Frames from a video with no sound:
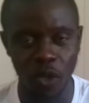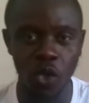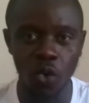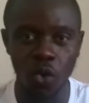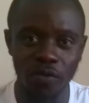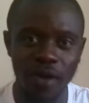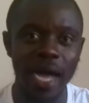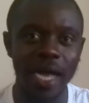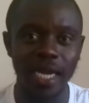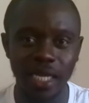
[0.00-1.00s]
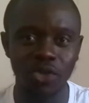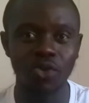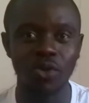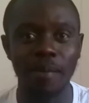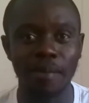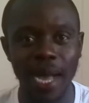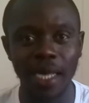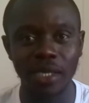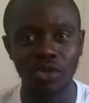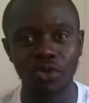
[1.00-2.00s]
Donc, on va aller sur la
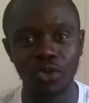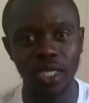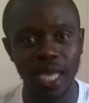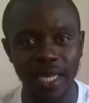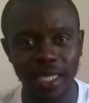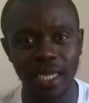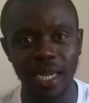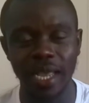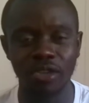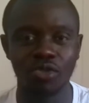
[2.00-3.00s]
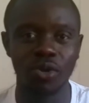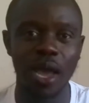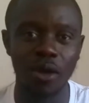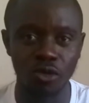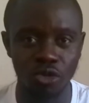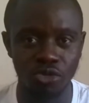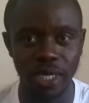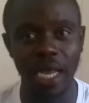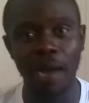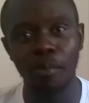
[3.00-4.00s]
base de cette lecture-là aujourd'hui.
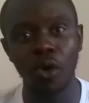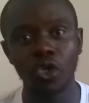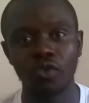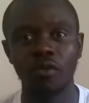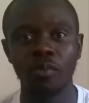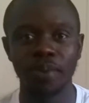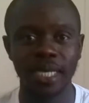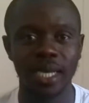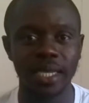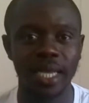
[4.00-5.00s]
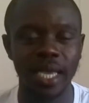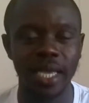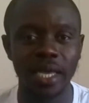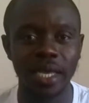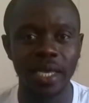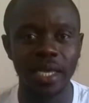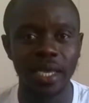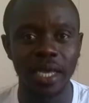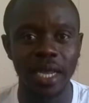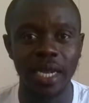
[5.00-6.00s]
D'abord, je vais vous présenter
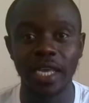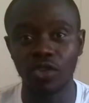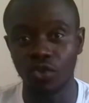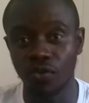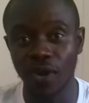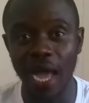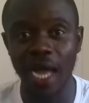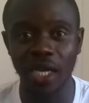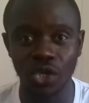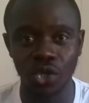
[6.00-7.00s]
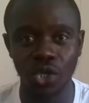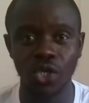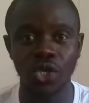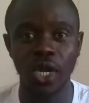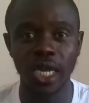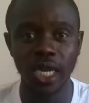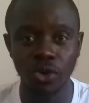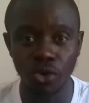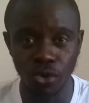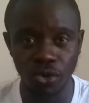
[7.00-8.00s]
les ouvrages que j'ai
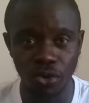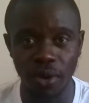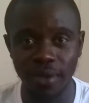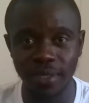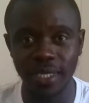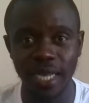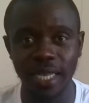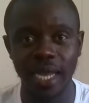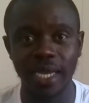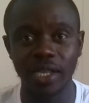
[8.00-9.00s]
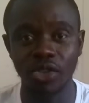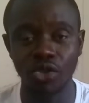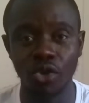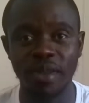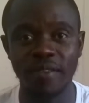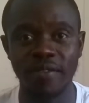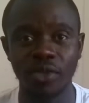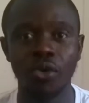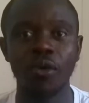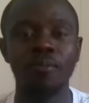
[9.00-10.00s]
lus en cette année
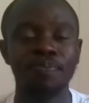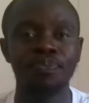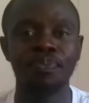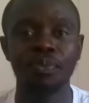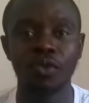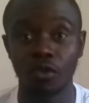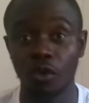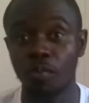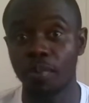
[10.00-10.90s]
2022. Je vais vous